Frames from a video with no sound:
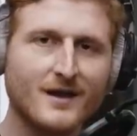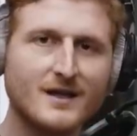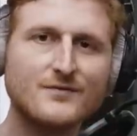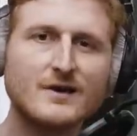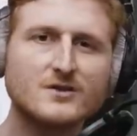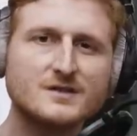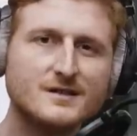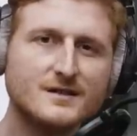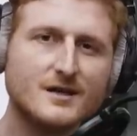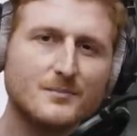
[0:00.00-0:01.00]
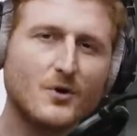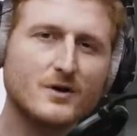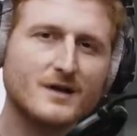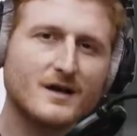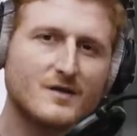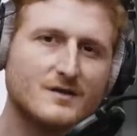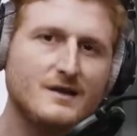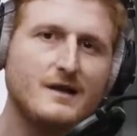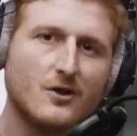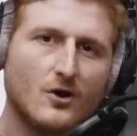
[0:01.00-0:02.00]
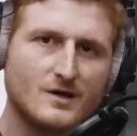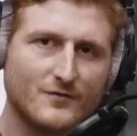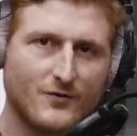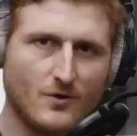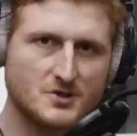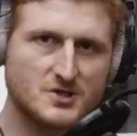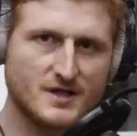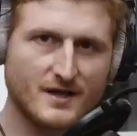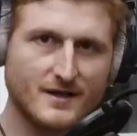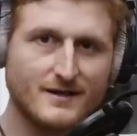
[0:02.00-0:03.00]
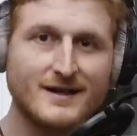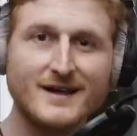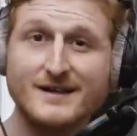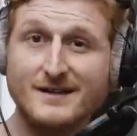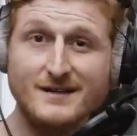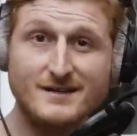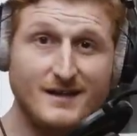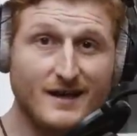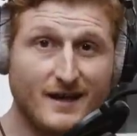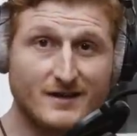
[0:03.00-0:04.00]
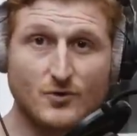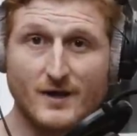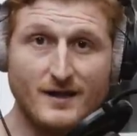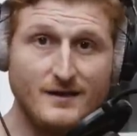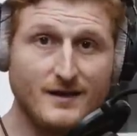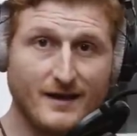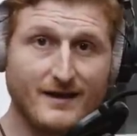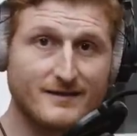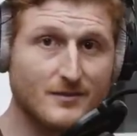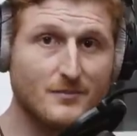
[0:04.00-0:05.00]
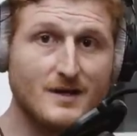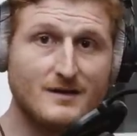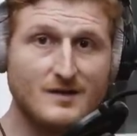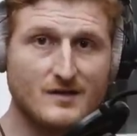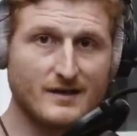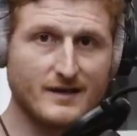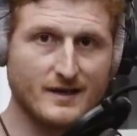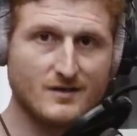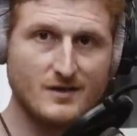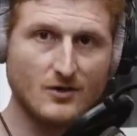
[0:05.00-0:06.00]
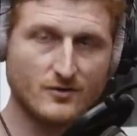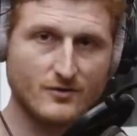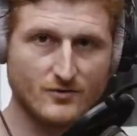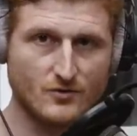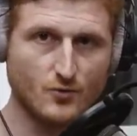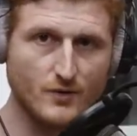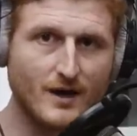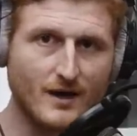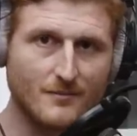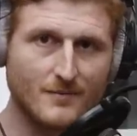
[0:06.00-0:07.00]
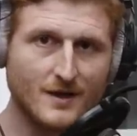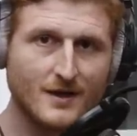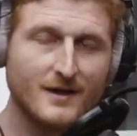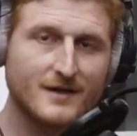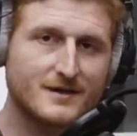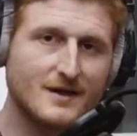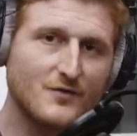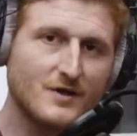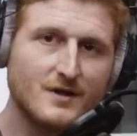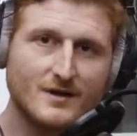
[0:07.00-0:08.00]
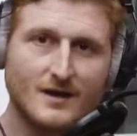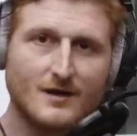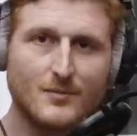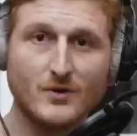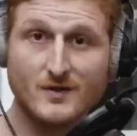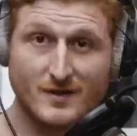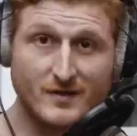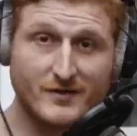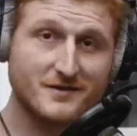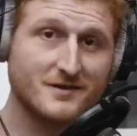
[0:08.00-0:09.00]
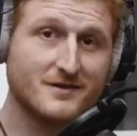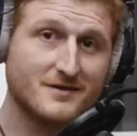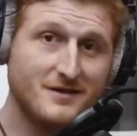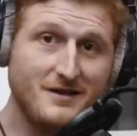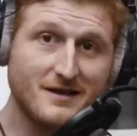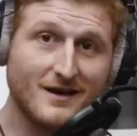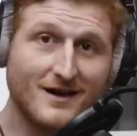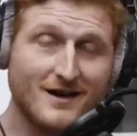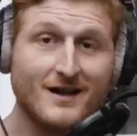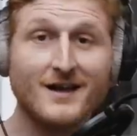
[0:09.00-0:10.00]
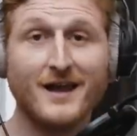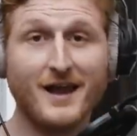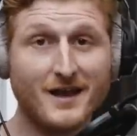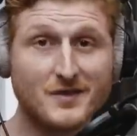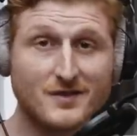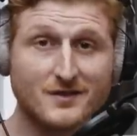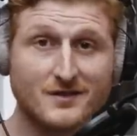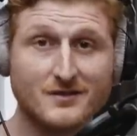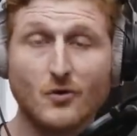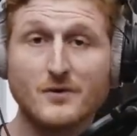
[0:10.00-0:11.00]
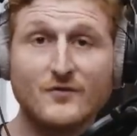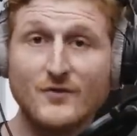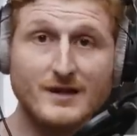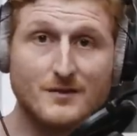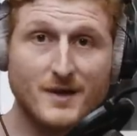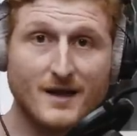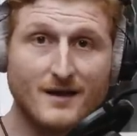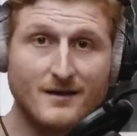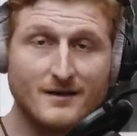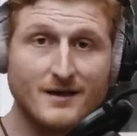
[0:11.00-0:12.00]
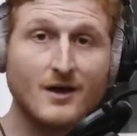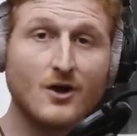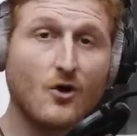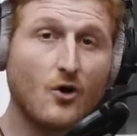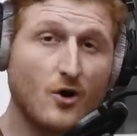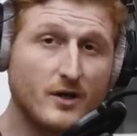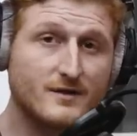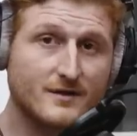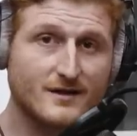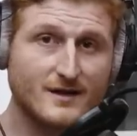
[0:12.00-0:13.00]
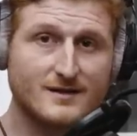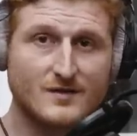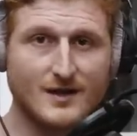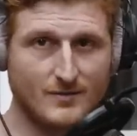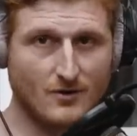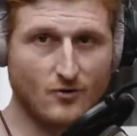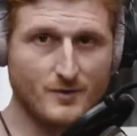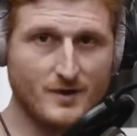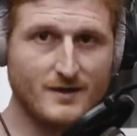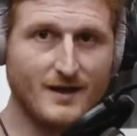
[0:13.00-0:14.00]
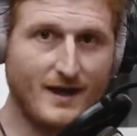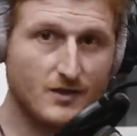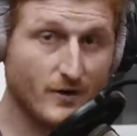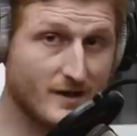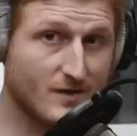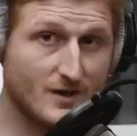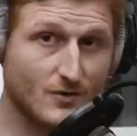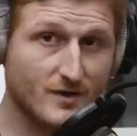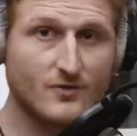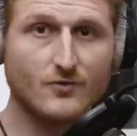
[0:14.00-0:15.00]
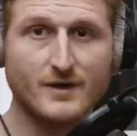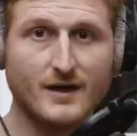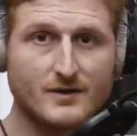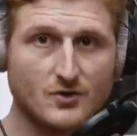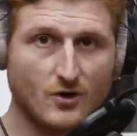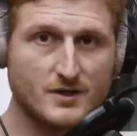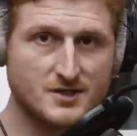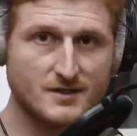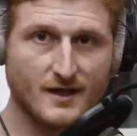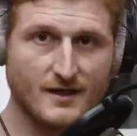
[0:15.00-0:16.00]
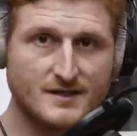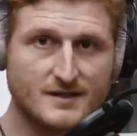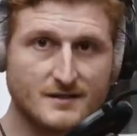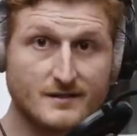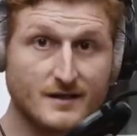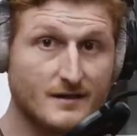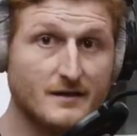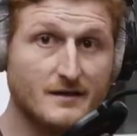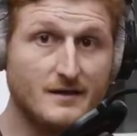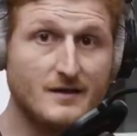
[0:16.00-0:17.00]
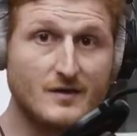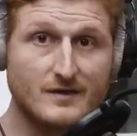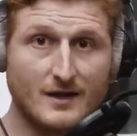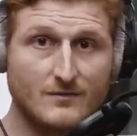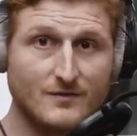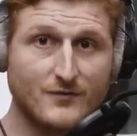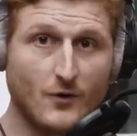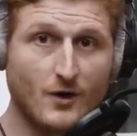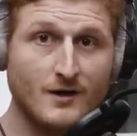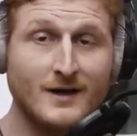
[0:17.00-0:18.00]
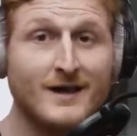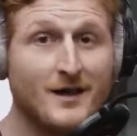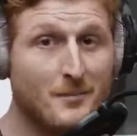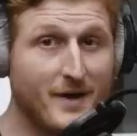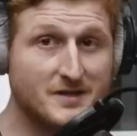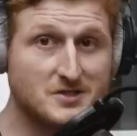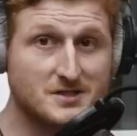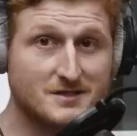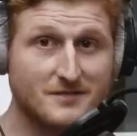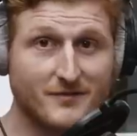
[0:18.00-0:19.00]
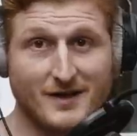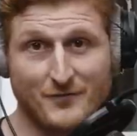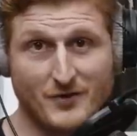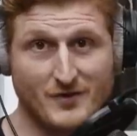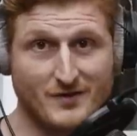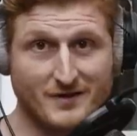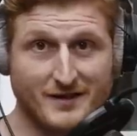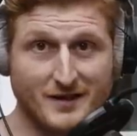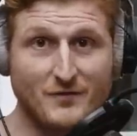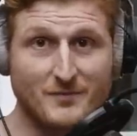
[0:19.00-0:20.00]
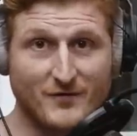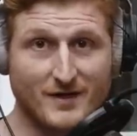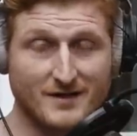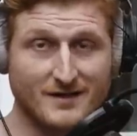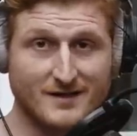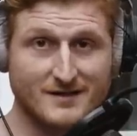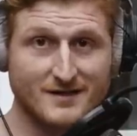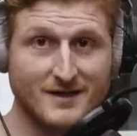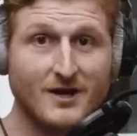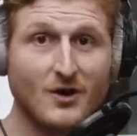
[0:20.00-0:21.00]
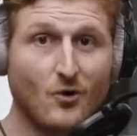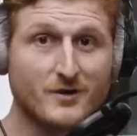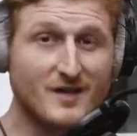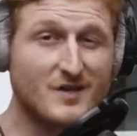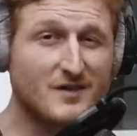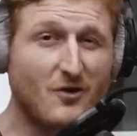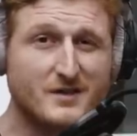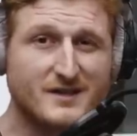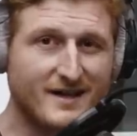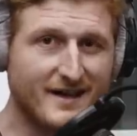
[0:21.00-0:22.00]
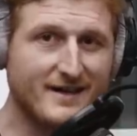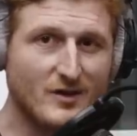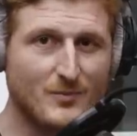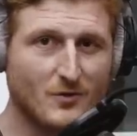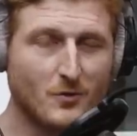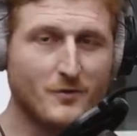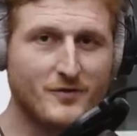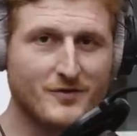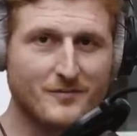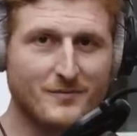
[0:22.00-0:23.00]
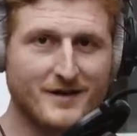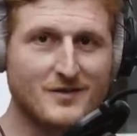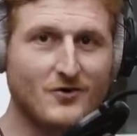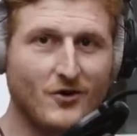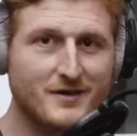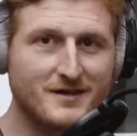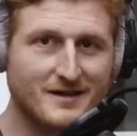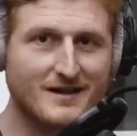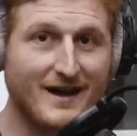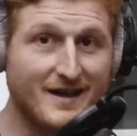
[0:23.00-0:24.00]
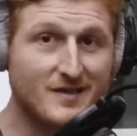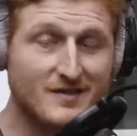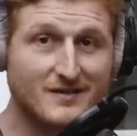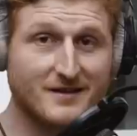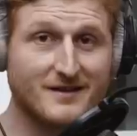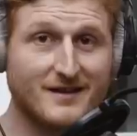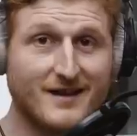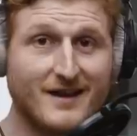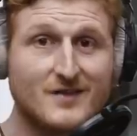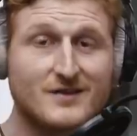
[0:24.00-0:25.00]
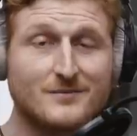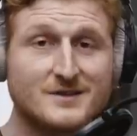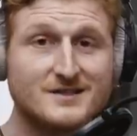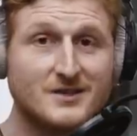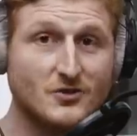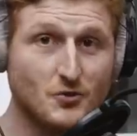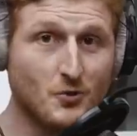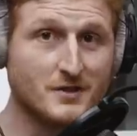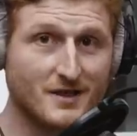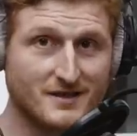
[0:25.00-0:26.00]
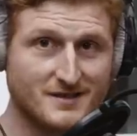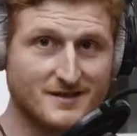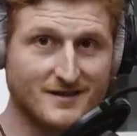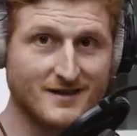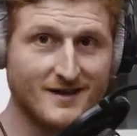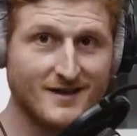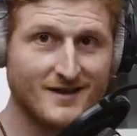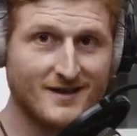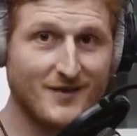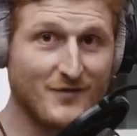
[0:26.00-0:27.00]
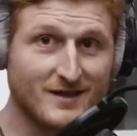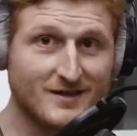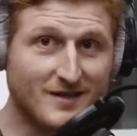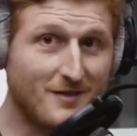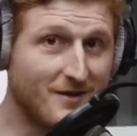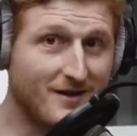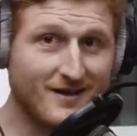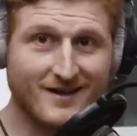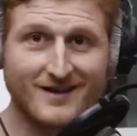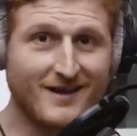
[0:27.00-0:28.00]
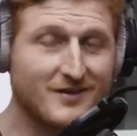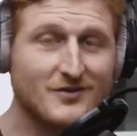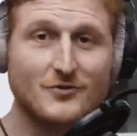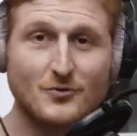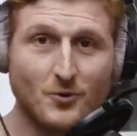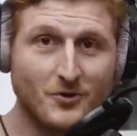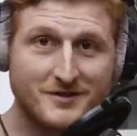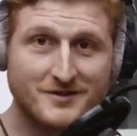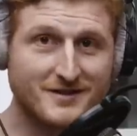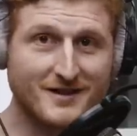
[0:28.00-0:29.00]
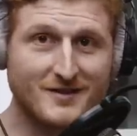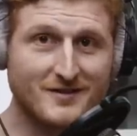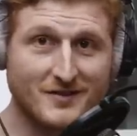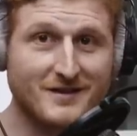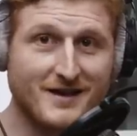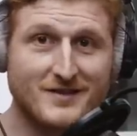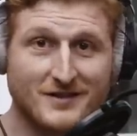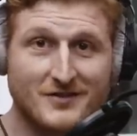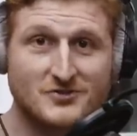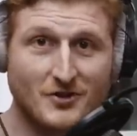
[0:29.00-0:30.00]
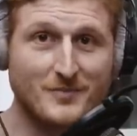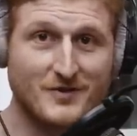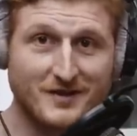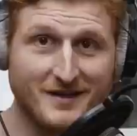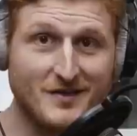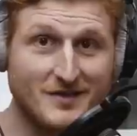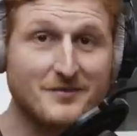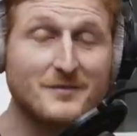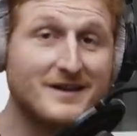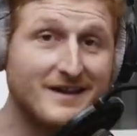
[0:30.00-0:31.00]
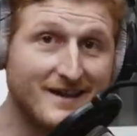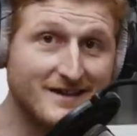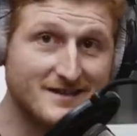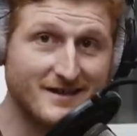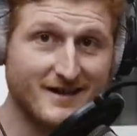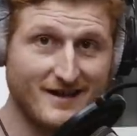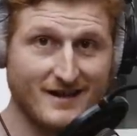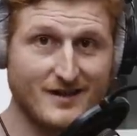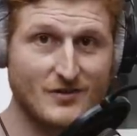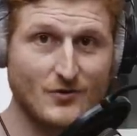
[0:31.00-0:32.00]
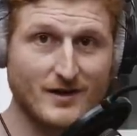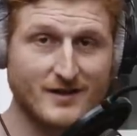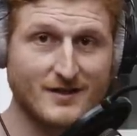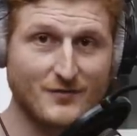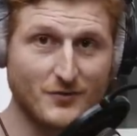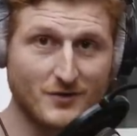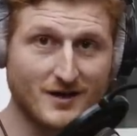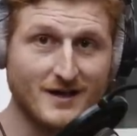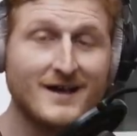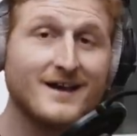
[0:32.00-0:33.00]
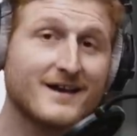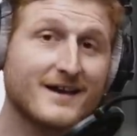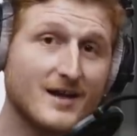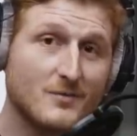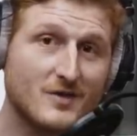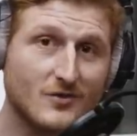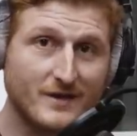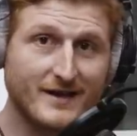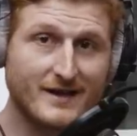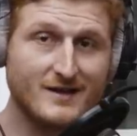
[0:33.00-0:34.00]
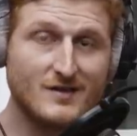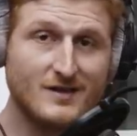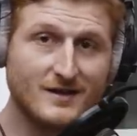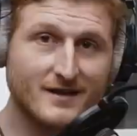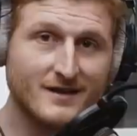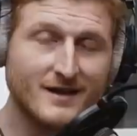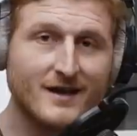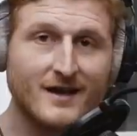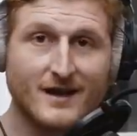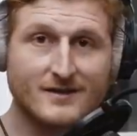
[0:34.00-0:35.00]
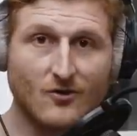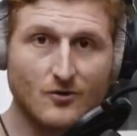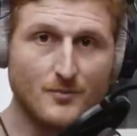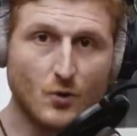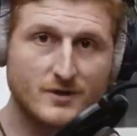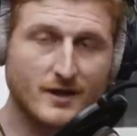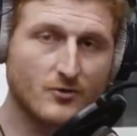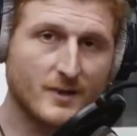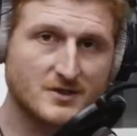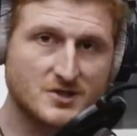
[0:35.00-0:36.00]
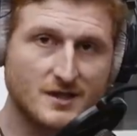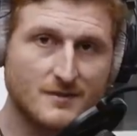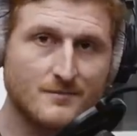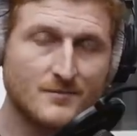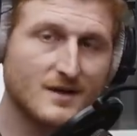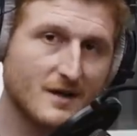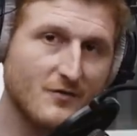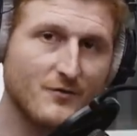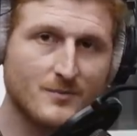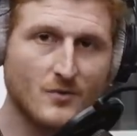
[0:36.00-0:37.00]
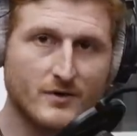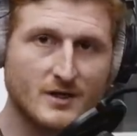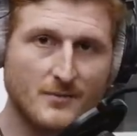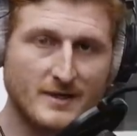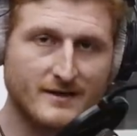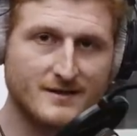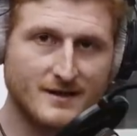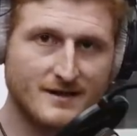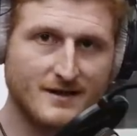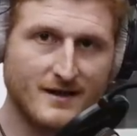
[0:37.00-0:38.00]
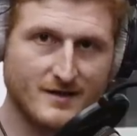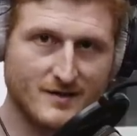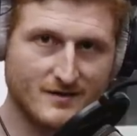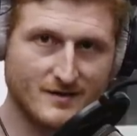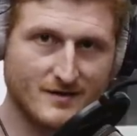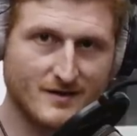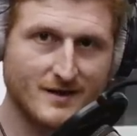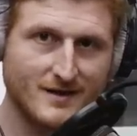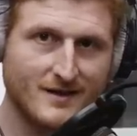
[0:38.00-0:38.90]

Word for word: Ich will euch hier im Podcast die Leute vorstellen, die direkt oder indirekt mit dieser Legalisierung zu tun haben. Ich treffe hier Polizisten, Dealer, Ärztinnen und viele mehr Heute geht es aber um die aktuelle Situation an deutschen Gerichten, denn die ist nach wie vor, Menschen werden fürs Kiffen verknackt. Und das ist auch Teil des Berufs meines heutigen Gasts, denn er ist nämlich Jugendrichter. Er findet es aber gar nicht so gut, dass das Teil seines Jobs ist. Im Gegenteil, er ist sogar dafür, Cannabis zu legalisieren. Er hat auch ein Buch darüber geschrieben, Kiffen und Kriminalität heißt das.